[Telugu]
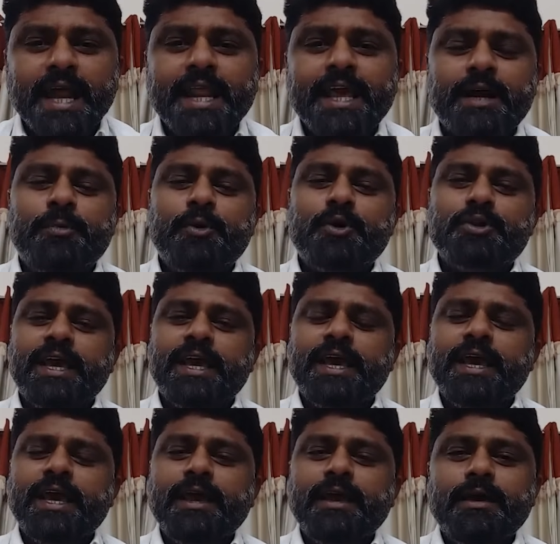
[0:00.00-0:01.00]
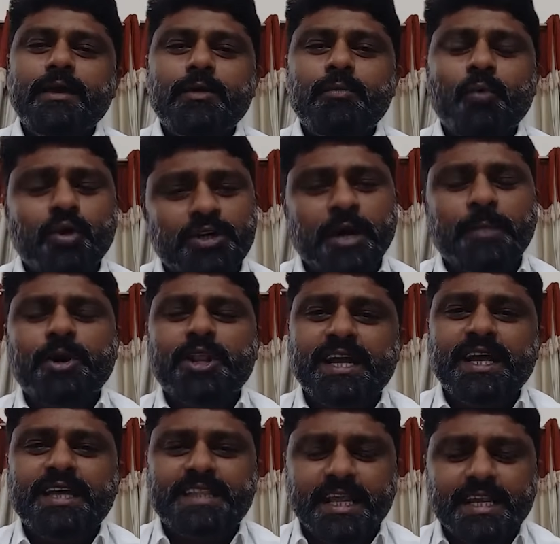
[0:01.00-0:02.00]
బాగలేకపోతే
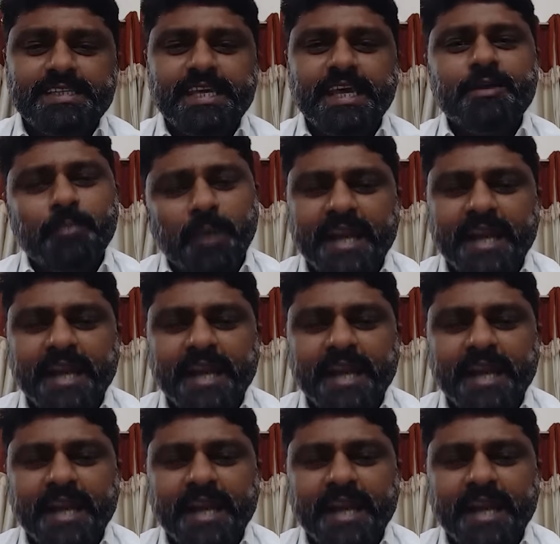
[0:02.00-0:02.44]
మొట్టమొదటిగా తెలిసేది